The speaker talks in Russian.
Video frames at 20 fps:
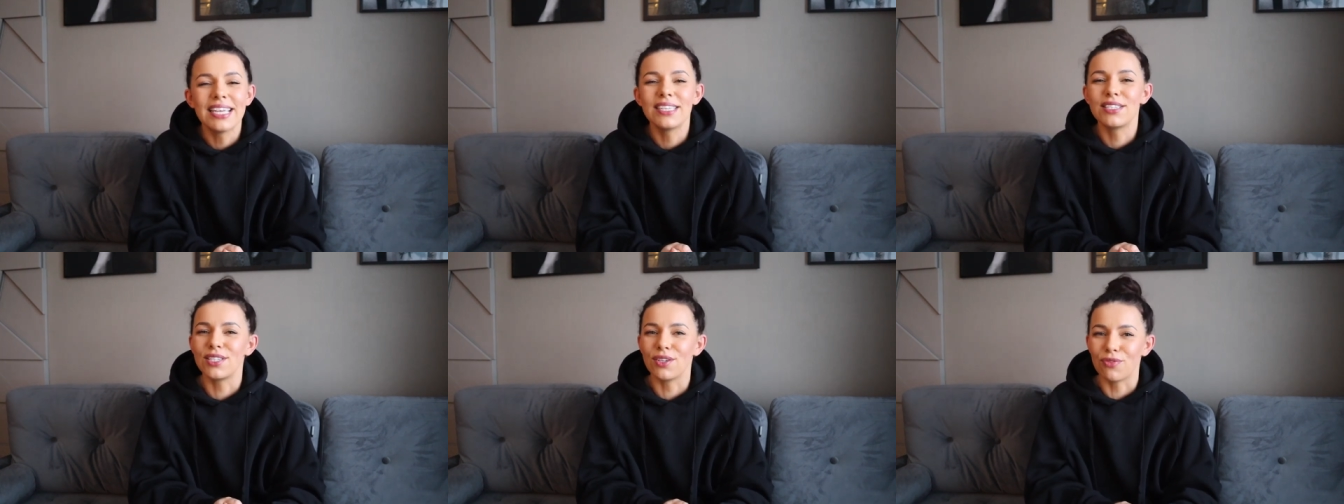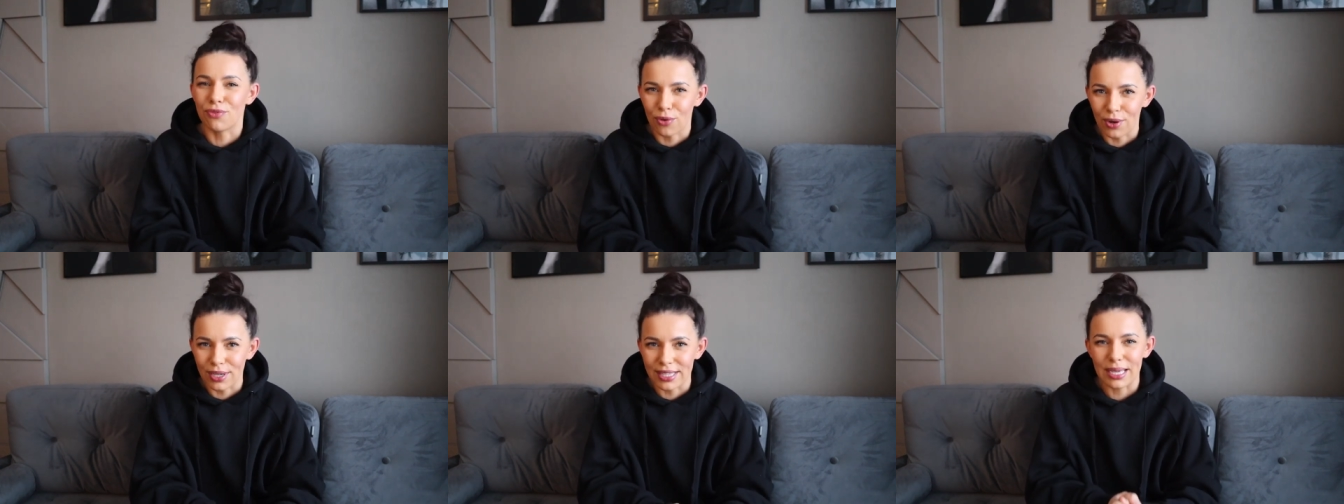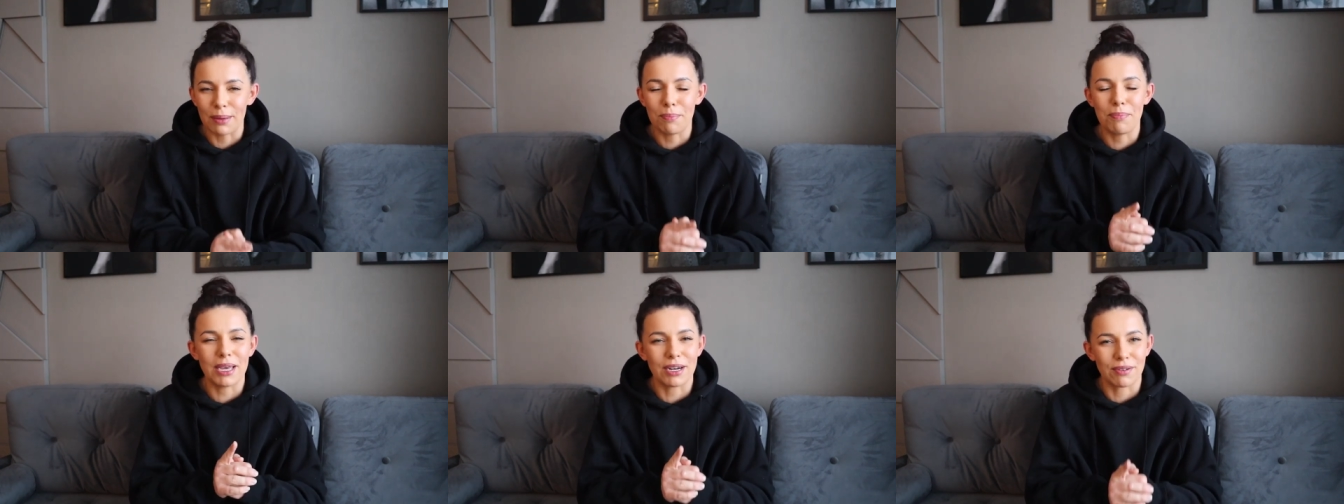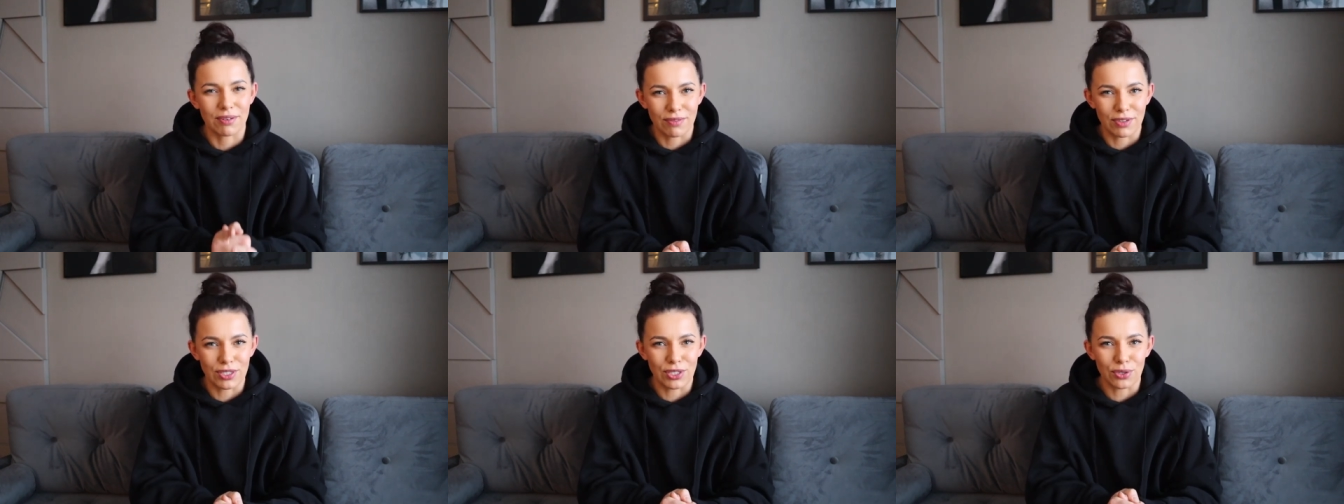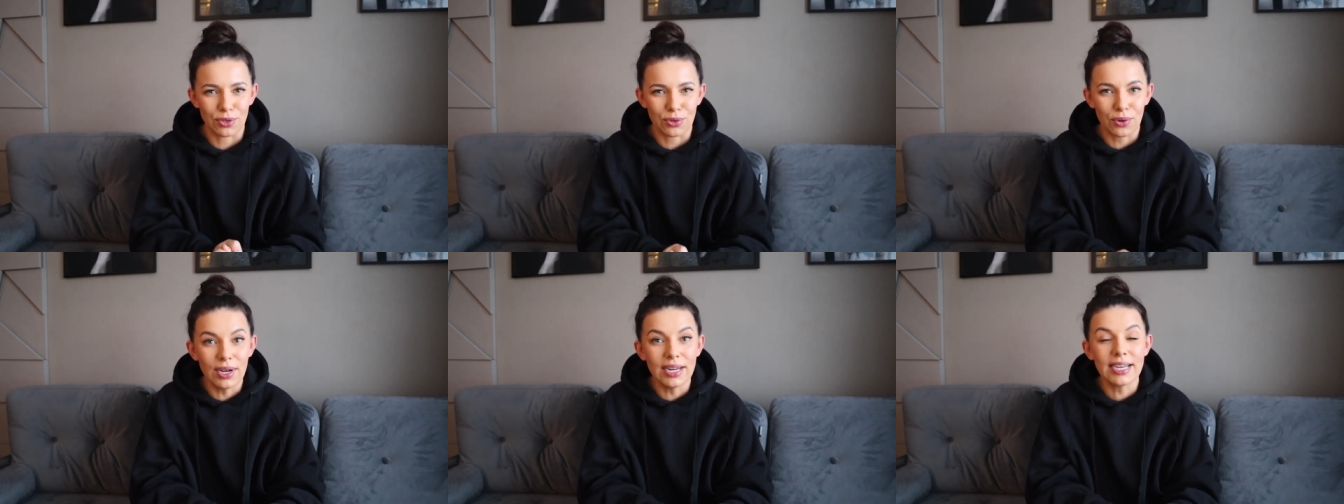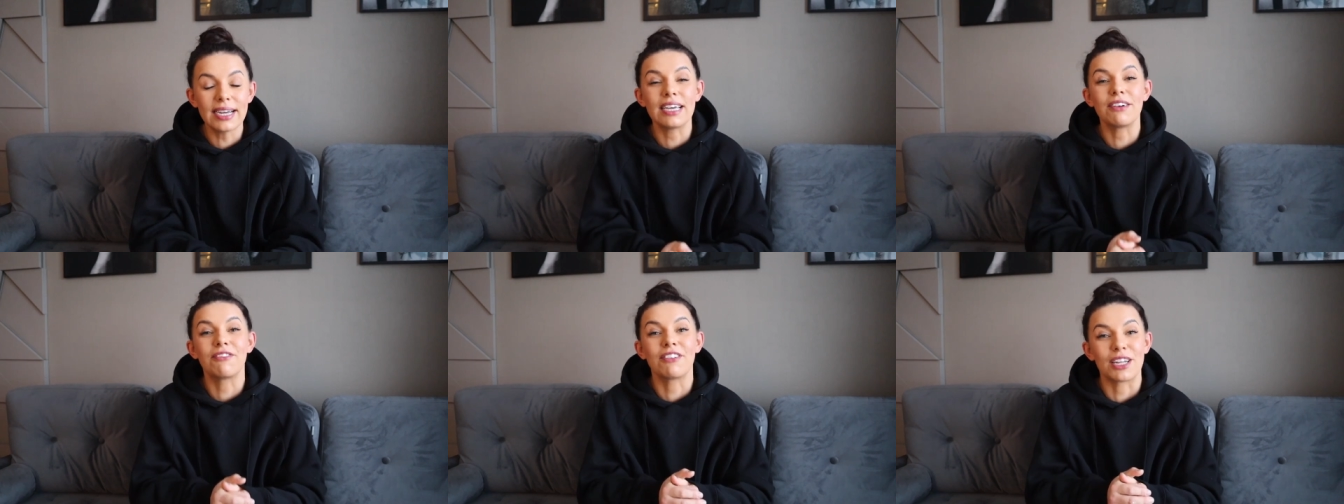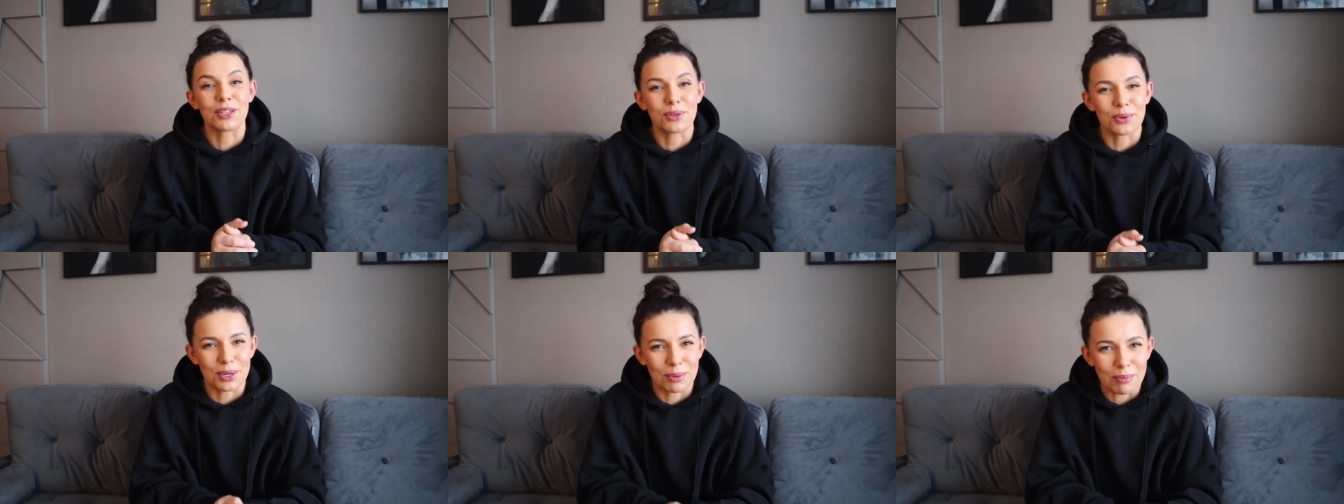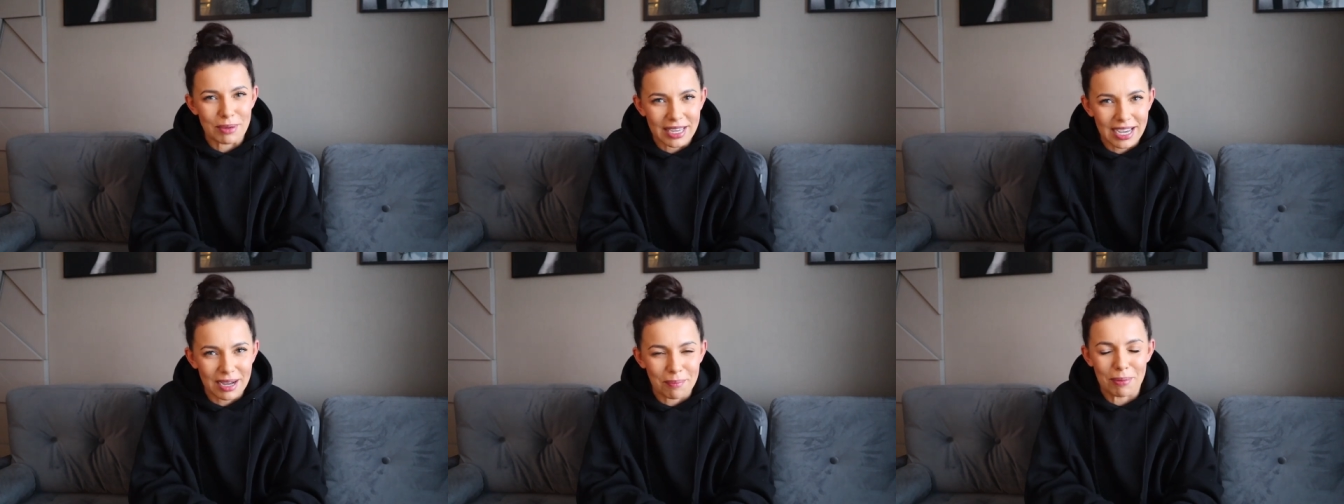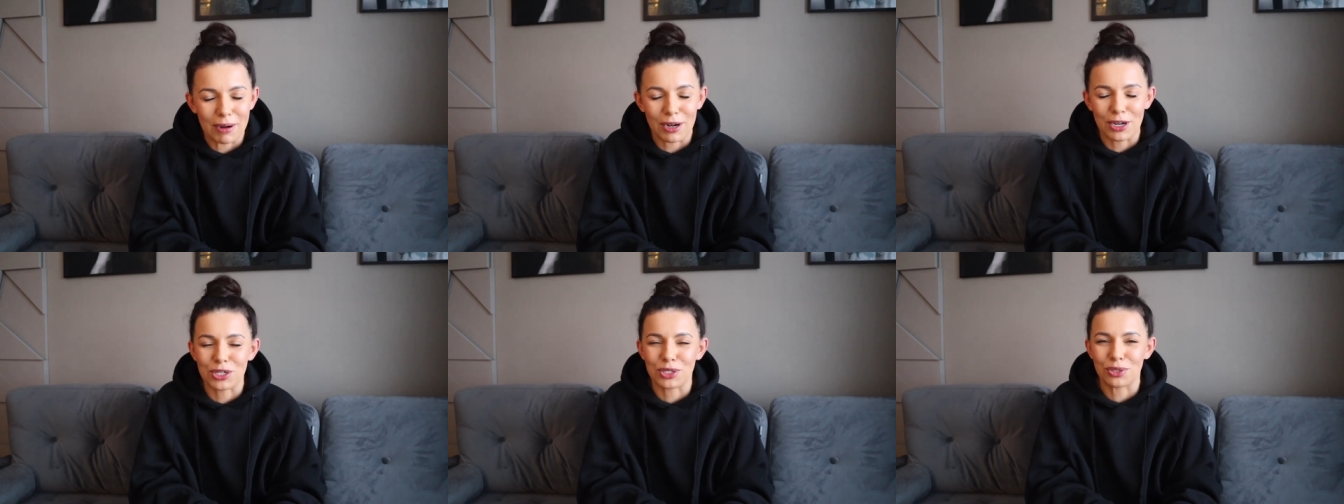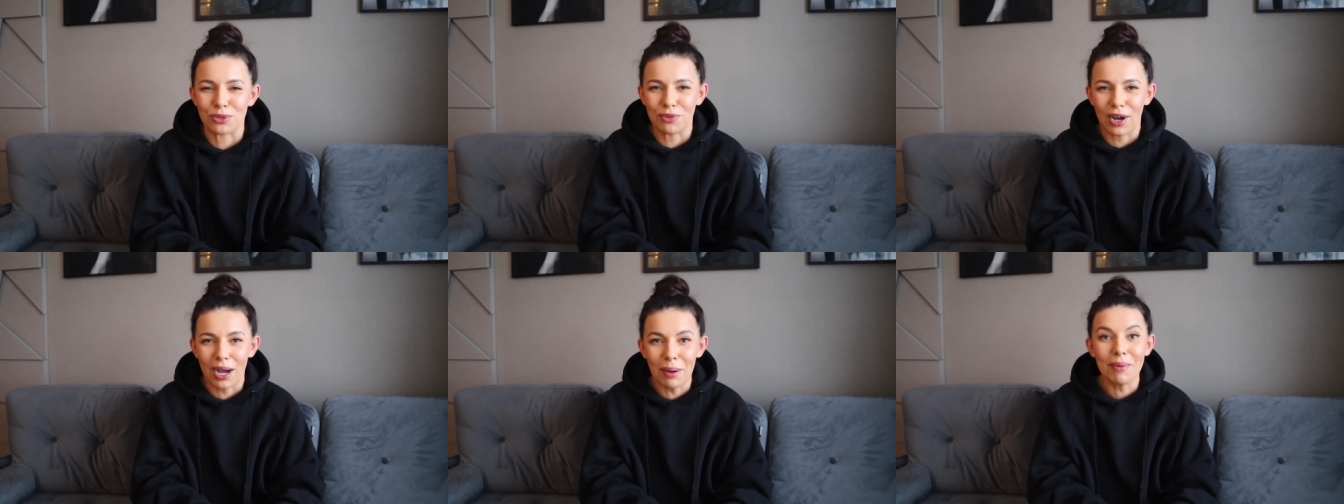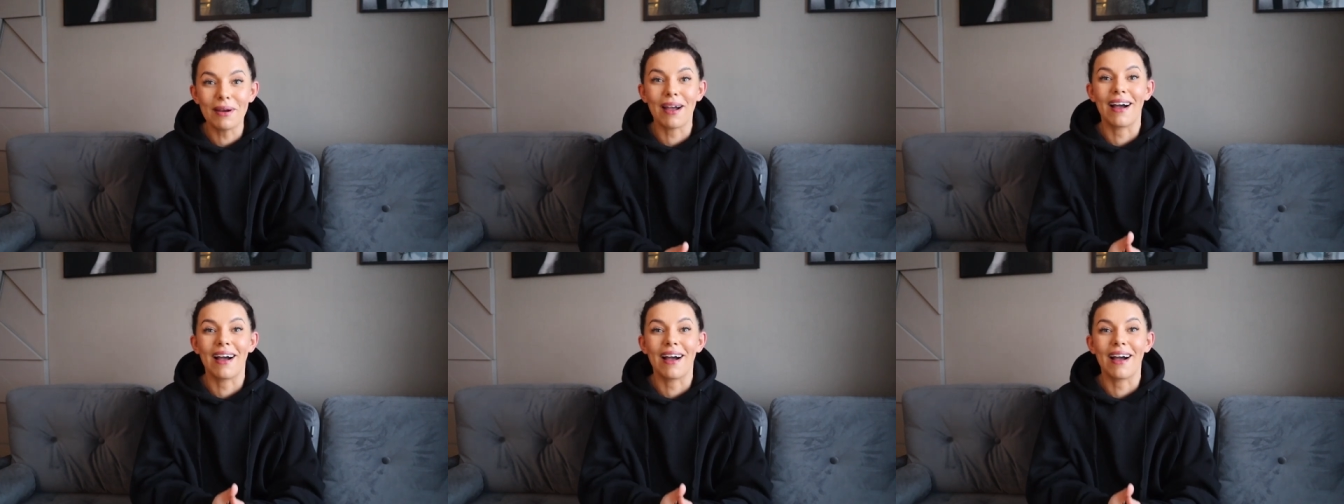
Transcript: Сегодня первый видеоролик, в котором я покажу вам,